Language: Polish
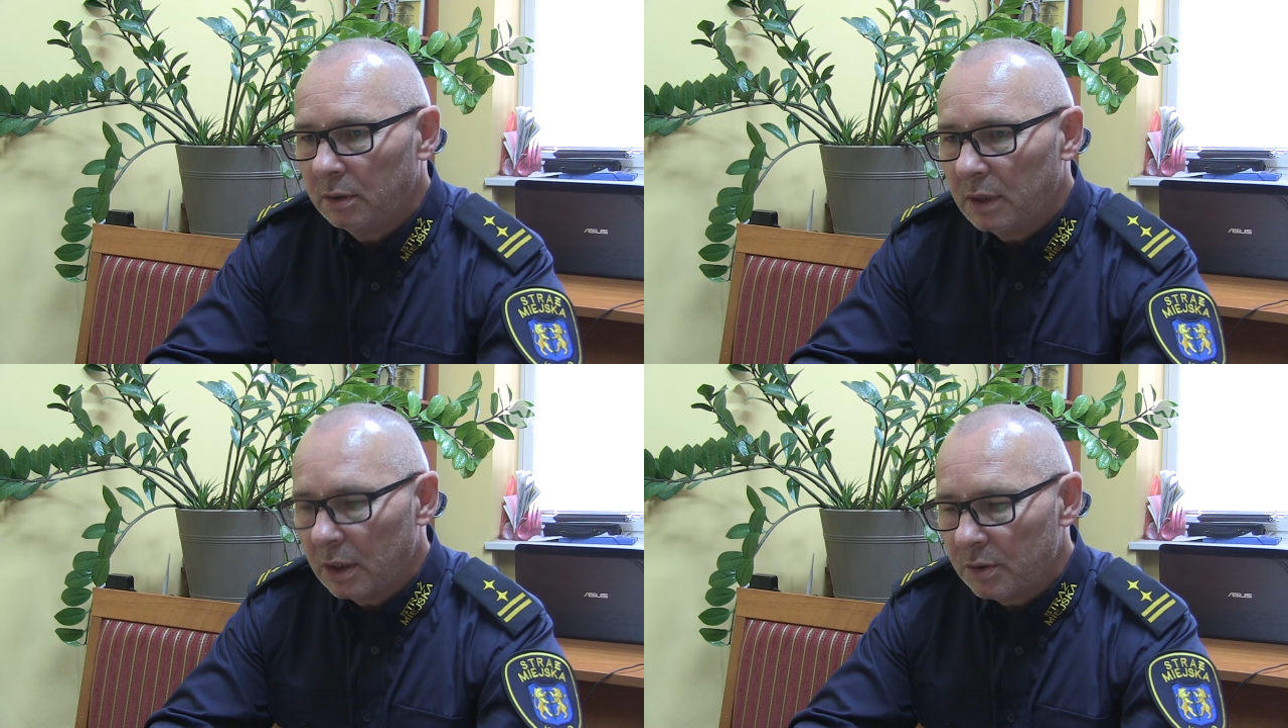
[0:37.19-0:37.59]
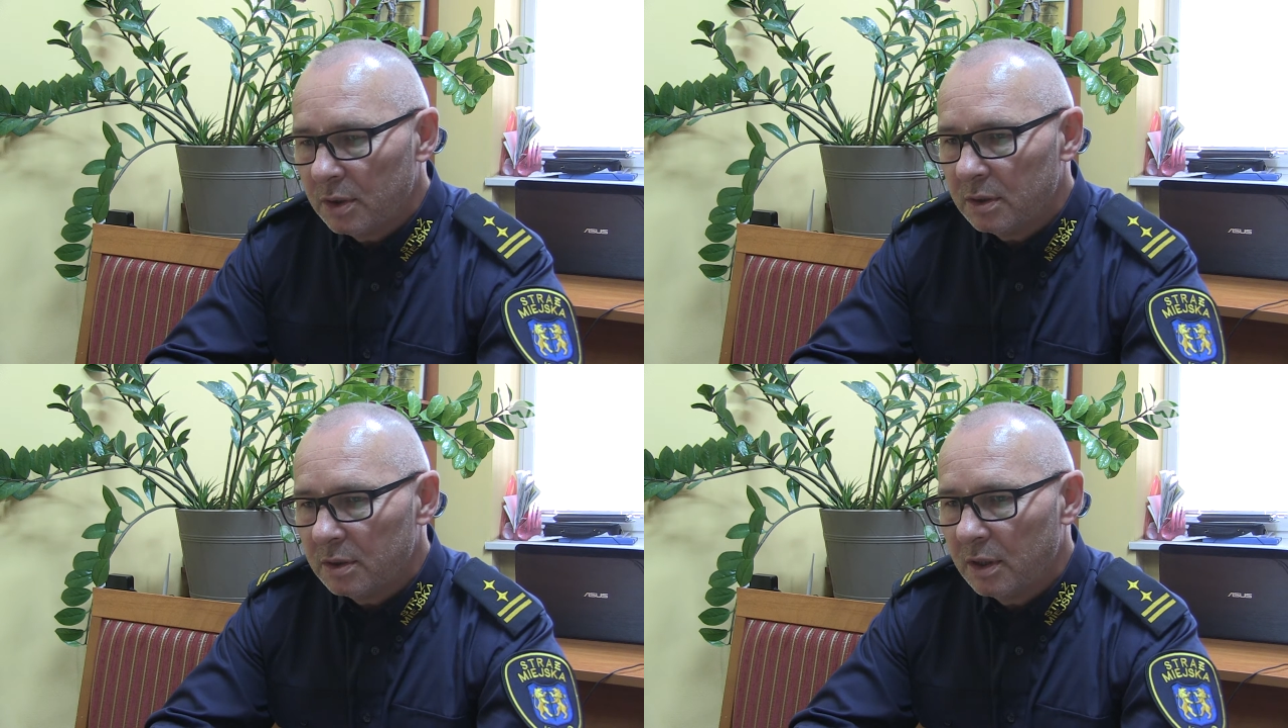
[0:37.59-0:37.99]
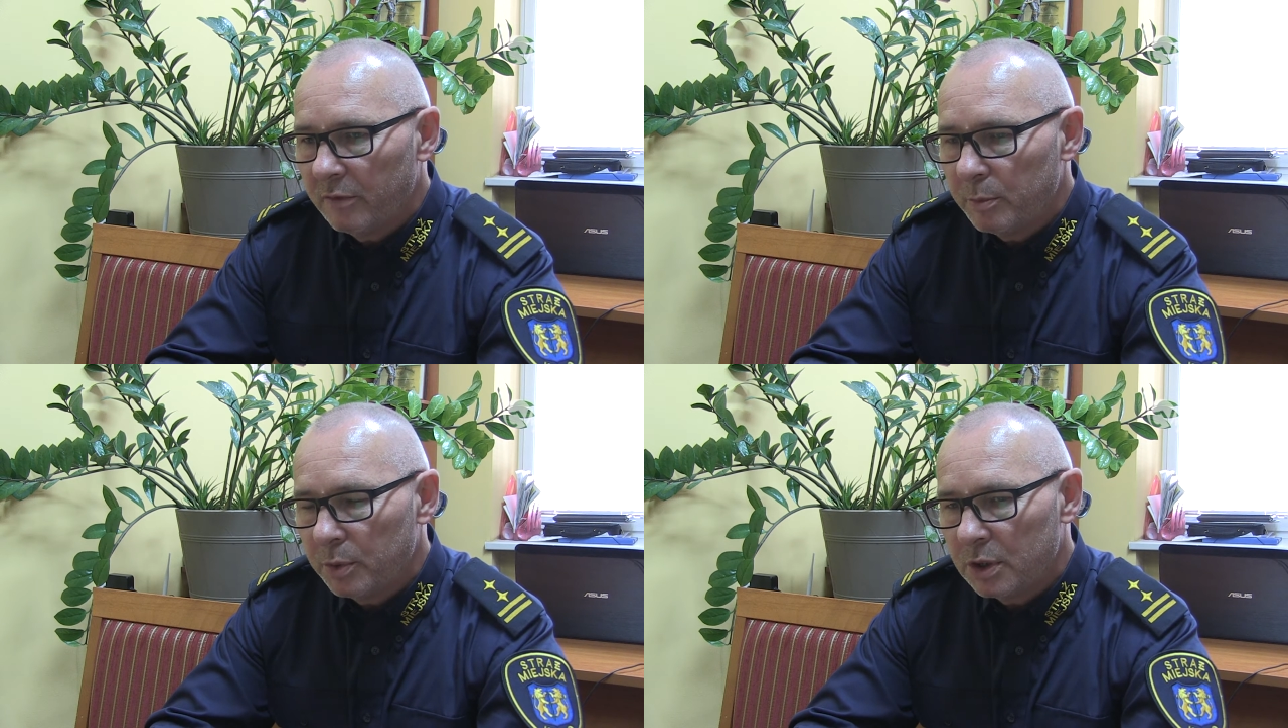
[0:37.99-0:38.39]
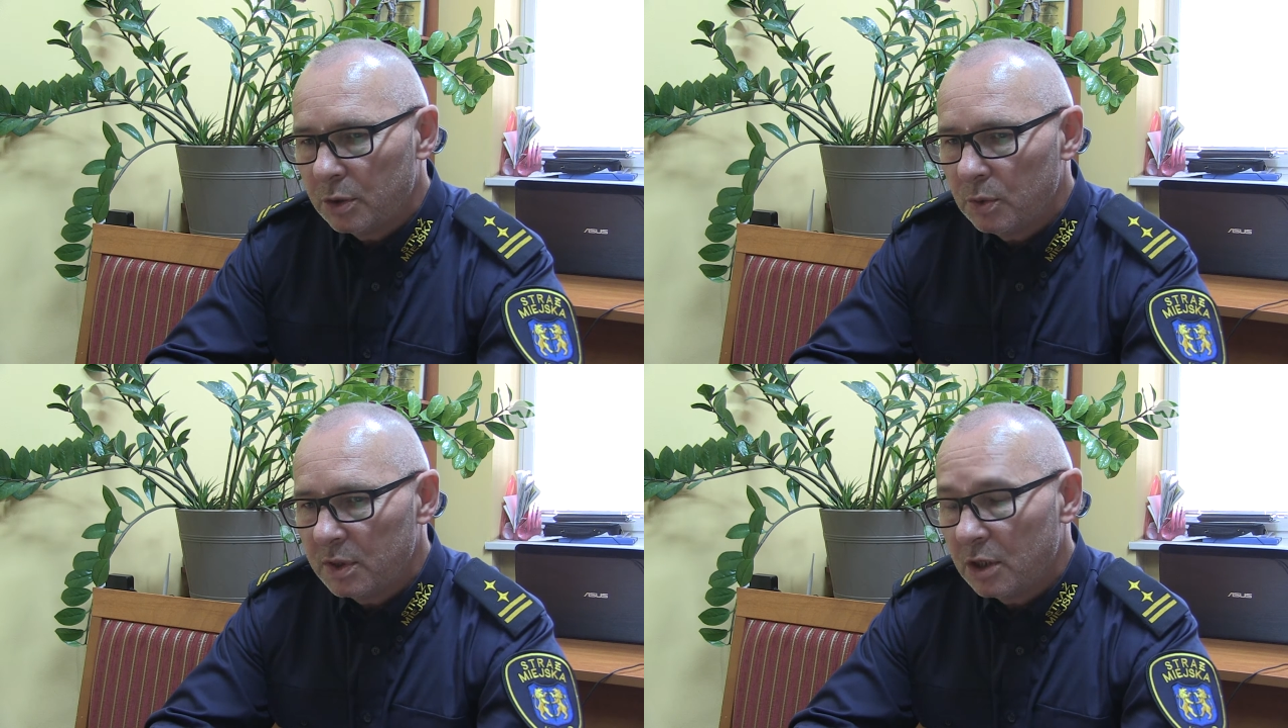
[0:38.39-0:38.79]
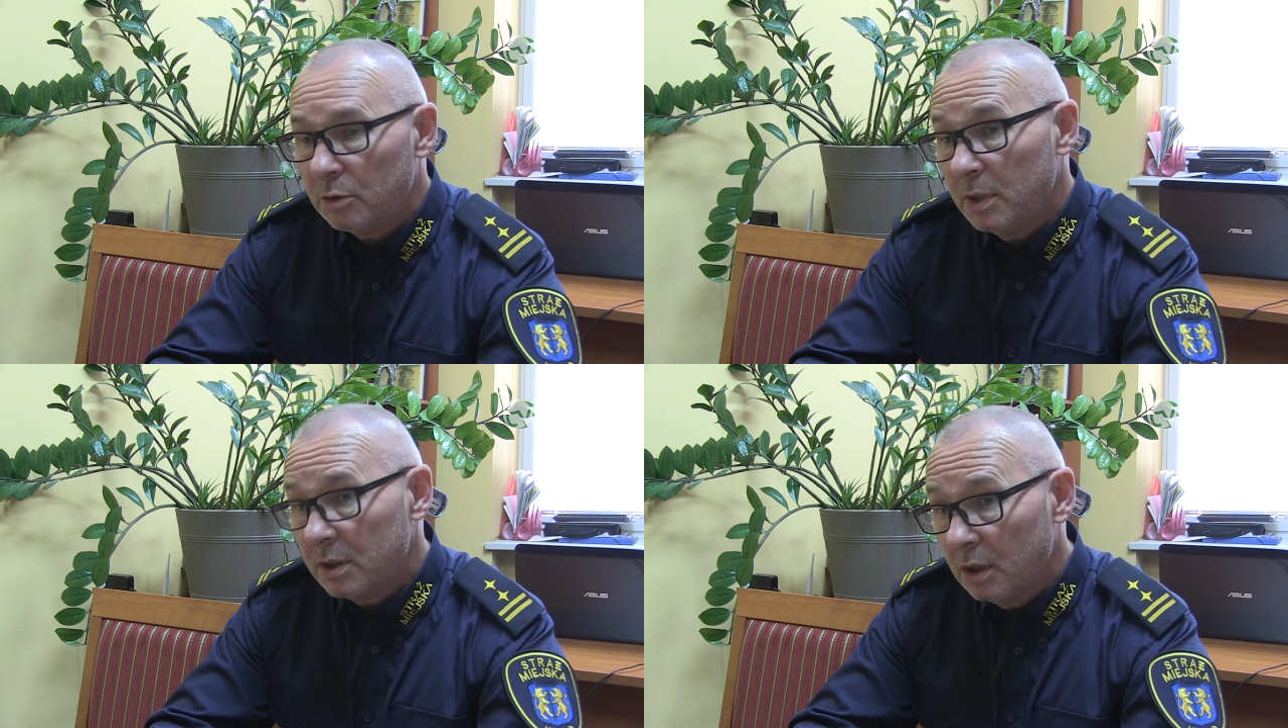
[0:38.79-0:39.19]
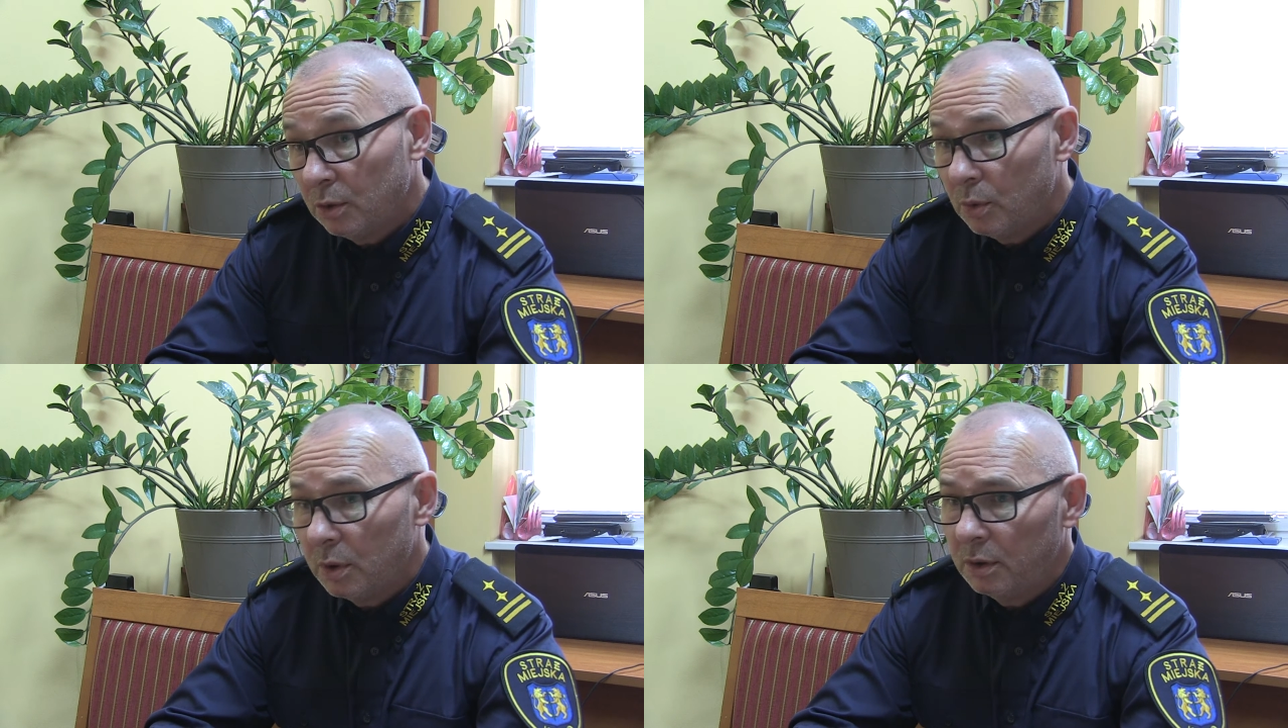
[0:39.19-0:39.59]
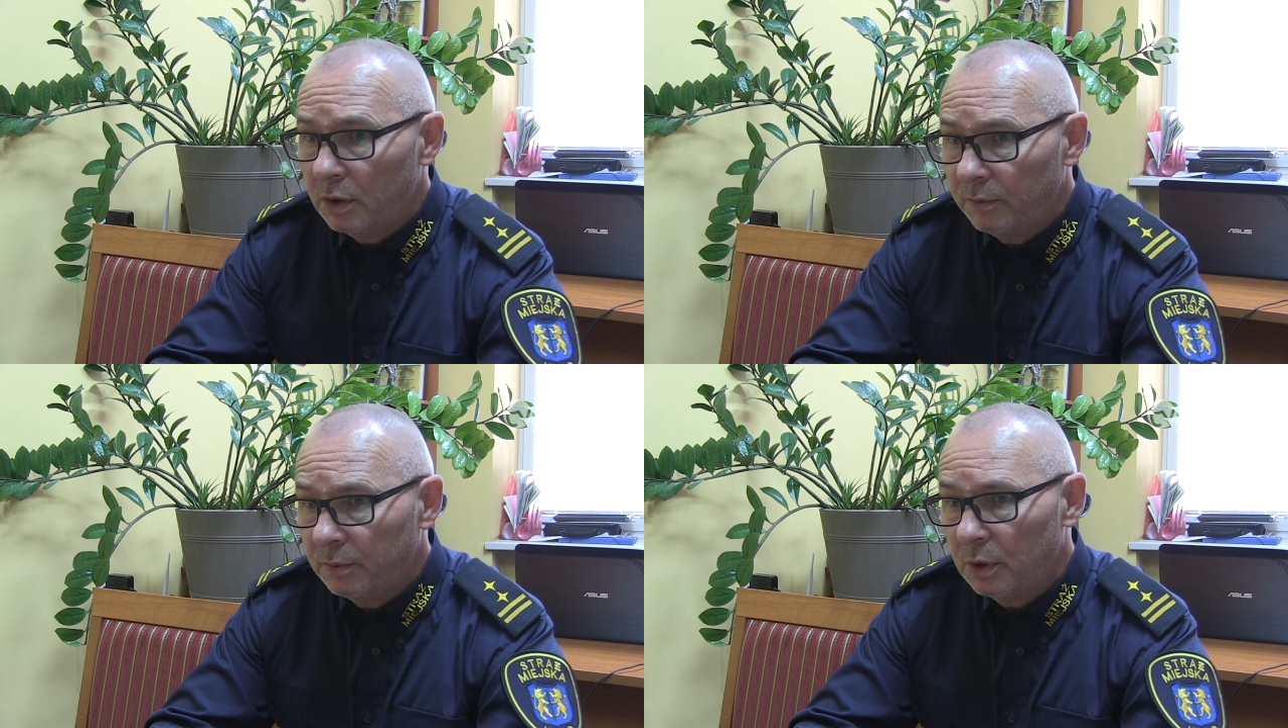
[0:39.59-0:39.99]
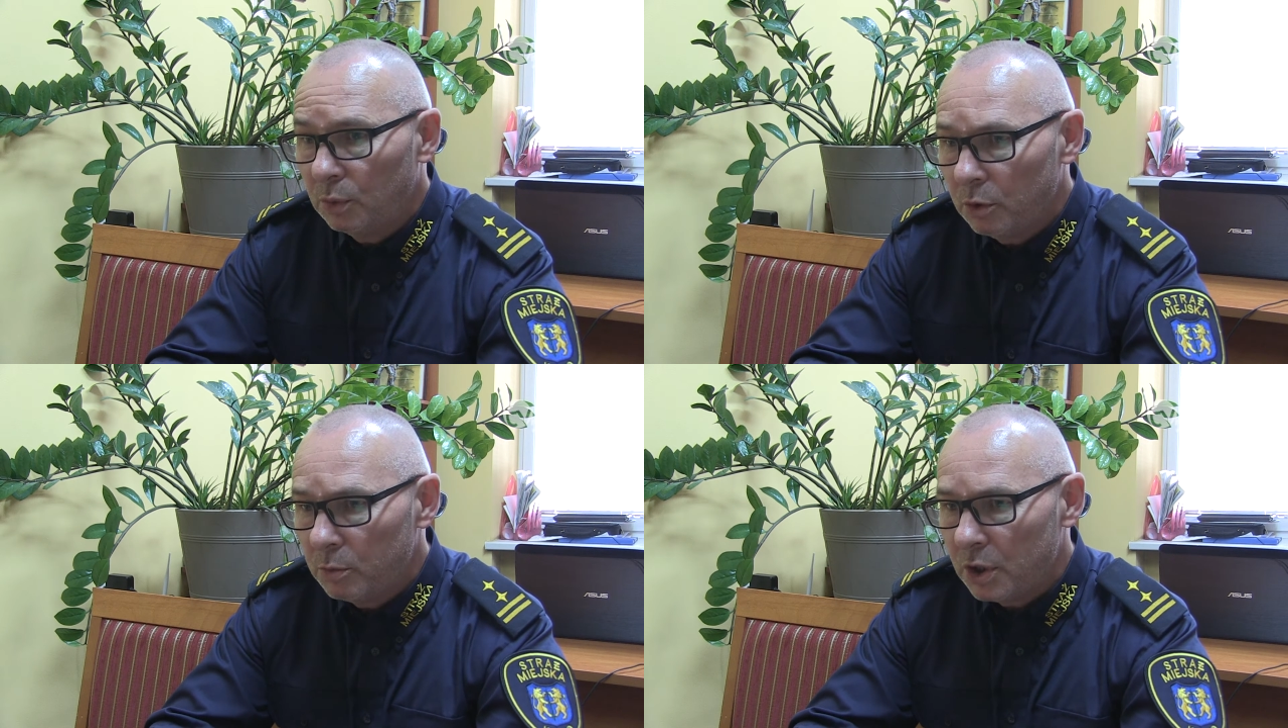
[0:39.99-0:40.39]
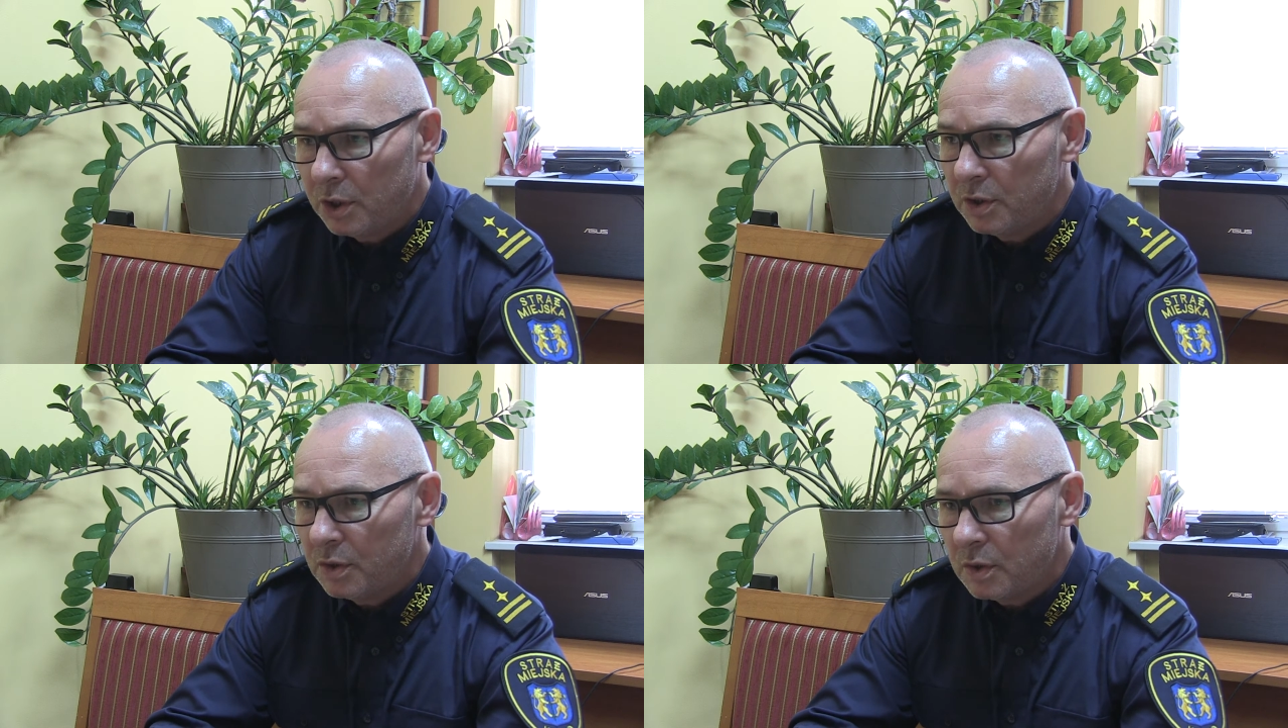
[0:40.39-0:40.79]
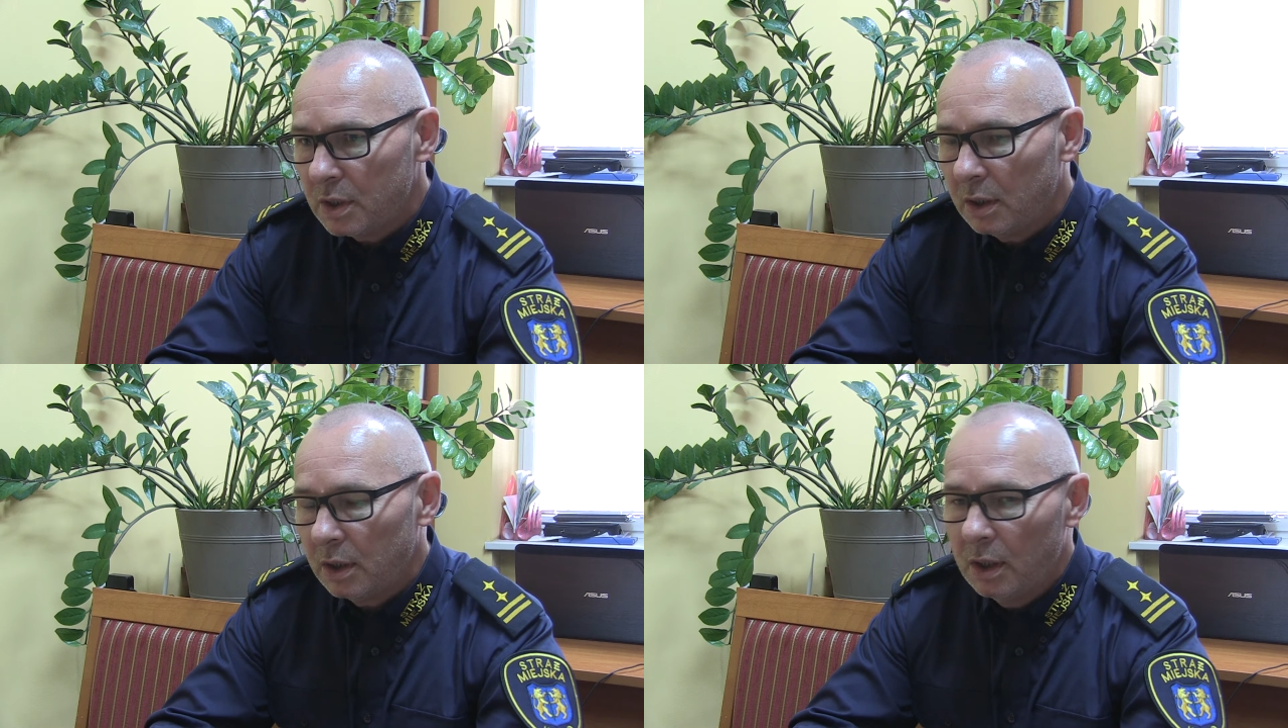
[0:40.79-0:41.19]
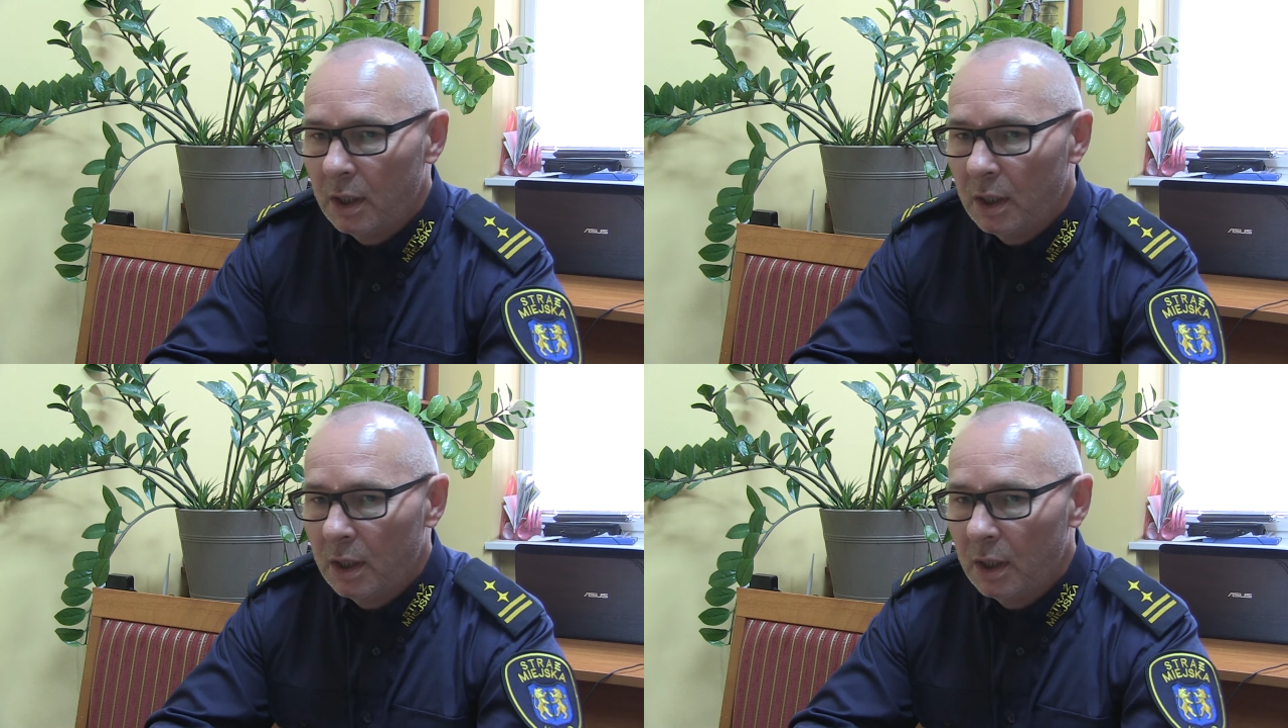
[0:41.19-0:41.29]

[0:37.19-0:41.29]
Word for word: także jest na wyposażeniu Straży Miejskiej, który w niedługim czasie zostanie